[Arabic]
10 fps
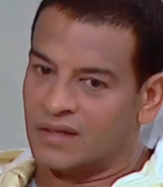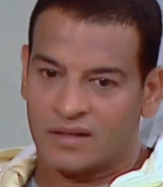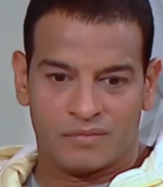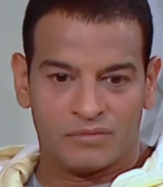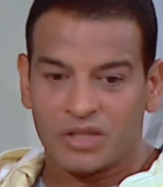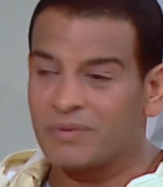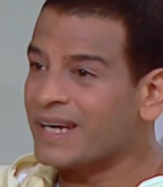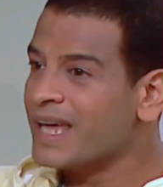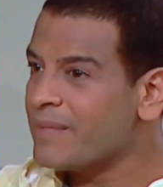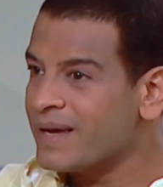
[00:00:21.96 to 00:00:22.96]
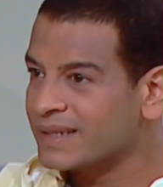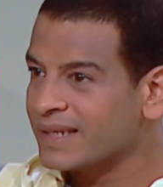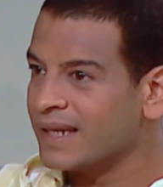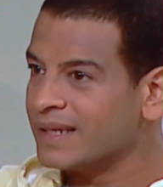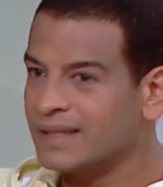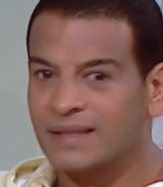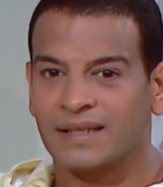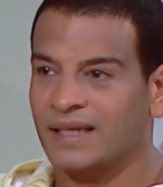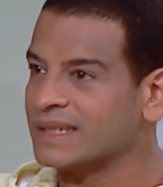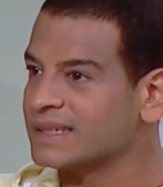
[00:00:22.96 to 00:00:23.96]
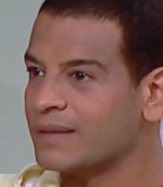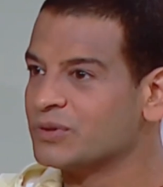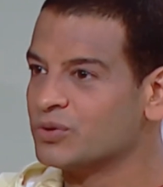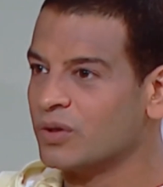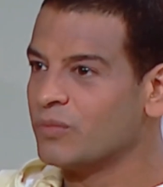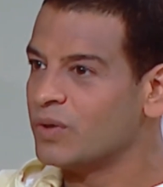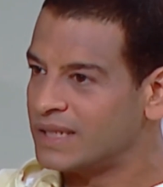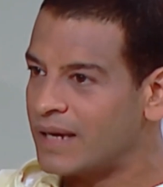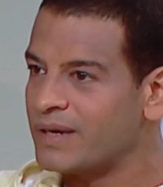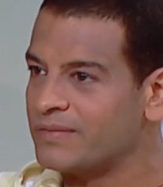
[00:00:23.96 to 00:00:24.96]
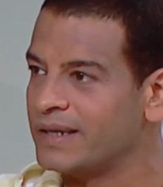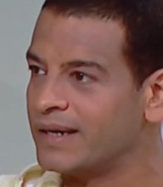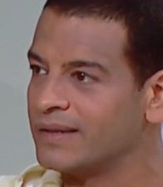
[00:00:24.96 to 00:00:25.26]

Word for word: مش يمكن هي بقت كده نتيجه احساسها بالظلم واللي اتعمل فيها